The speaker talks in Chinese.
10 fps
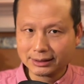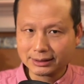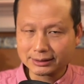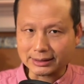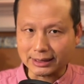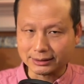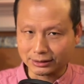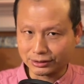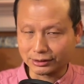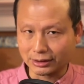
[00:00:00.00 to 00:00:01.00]
上
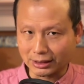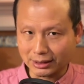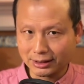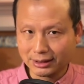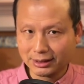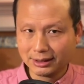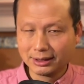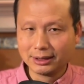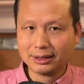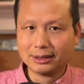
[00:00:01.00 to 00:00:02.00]
市了，
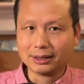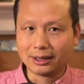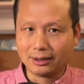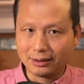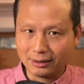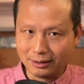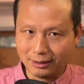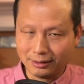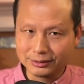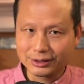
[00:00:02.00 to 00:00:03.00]

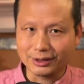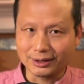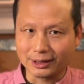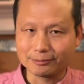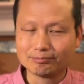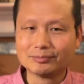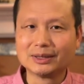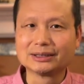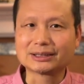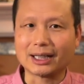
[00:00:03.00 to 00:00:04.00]
而且呢
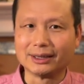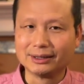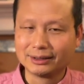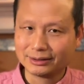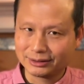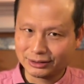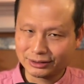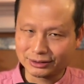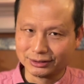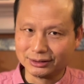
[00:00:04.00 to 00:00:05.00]
在
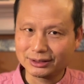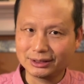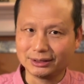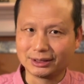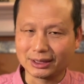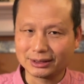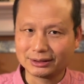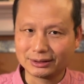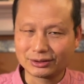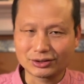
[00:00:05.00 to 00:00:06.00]
实际的。
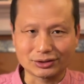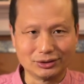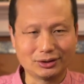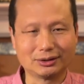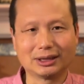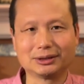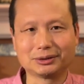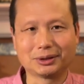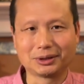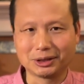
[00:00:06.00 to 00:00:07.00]
使用当
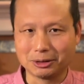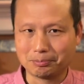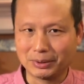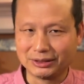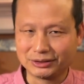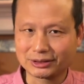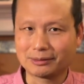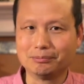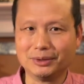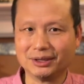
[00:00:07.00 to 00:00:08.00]
中也被证
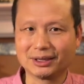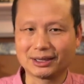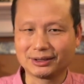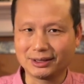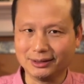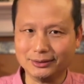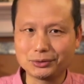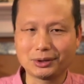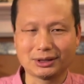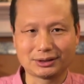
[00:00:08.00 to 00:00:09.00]
明了，的
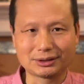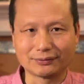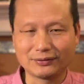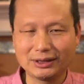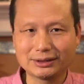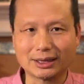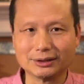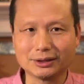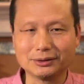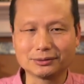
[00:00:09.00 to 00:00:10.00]
确是非常
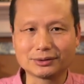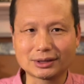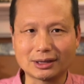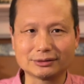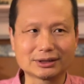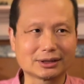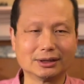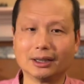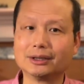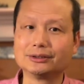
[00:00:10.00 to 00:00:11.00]
的有效，这
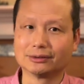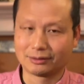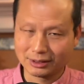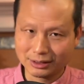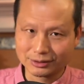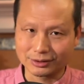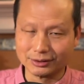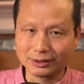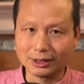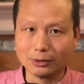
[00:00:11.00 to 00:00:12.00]
个就
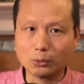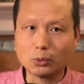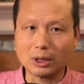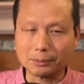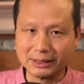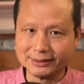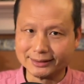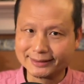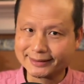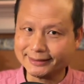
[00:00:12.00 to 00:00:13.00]
值得我们
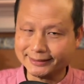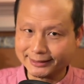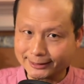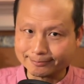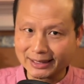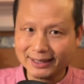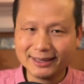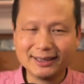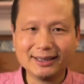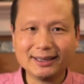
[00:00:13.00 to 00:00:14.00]
信任
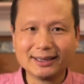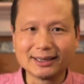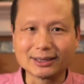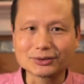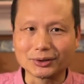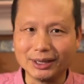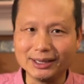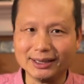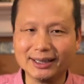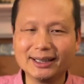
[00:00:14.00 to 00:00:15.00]
啊。所
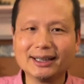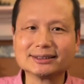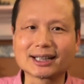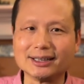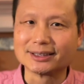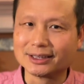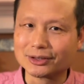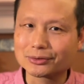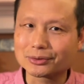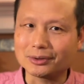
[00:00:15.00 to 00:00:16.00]
以，在个
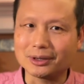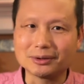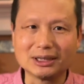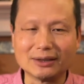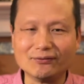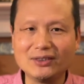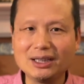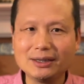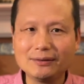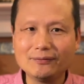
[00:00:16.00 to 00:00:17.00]
所谓的
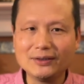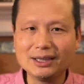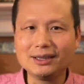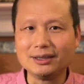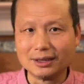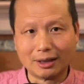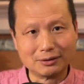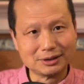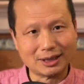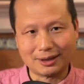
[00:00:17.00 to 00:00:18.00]
v v 幺
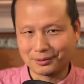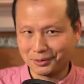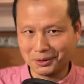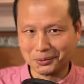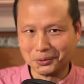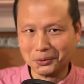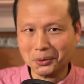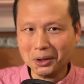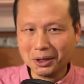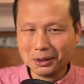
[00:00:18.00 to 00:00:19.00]
幺
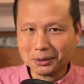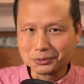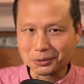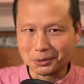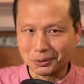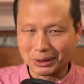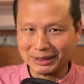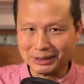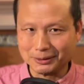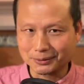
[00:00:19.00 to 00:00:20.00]
六”做完
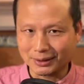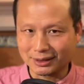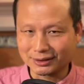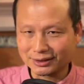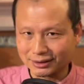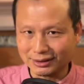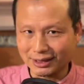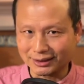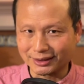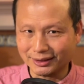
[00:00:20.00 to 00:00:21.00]
临床试
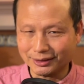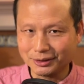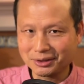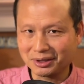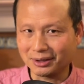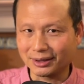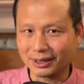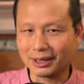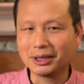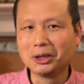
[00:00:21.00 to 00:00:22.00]
验，而且
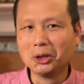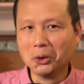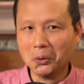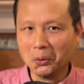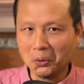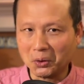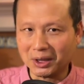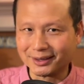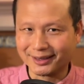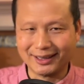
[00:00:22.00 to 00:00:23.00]
呢
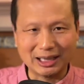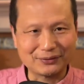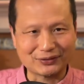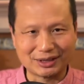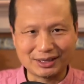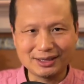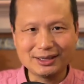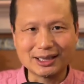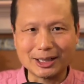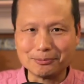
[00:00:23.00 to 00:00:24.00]
获得
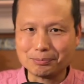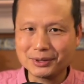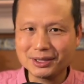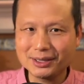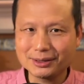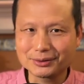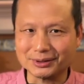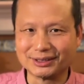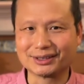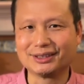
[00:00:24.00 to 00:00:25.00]
FDA 批
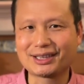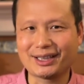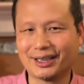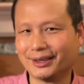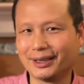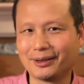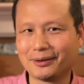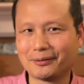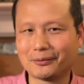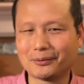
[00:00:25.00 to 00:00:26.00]
准之前呢，
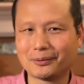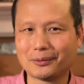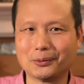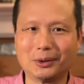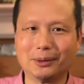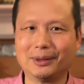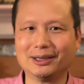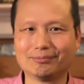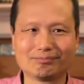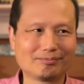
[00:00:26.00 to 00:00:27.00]
我们